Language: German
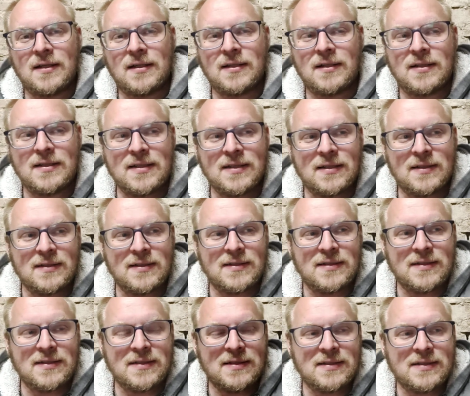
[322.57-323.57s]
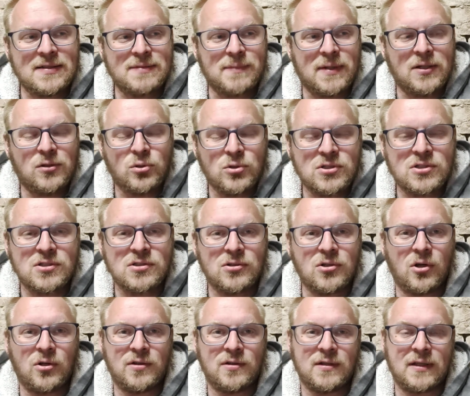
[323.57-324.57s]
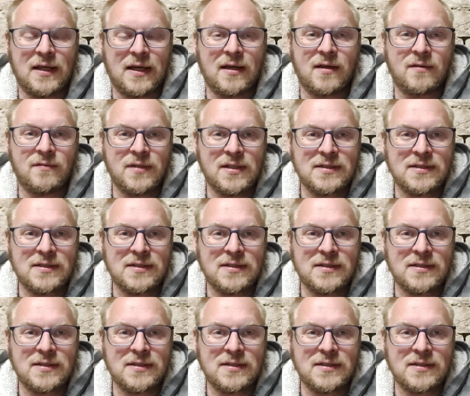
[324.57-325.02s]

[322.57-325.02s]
die, die, die, das man nutzen könnte, ja,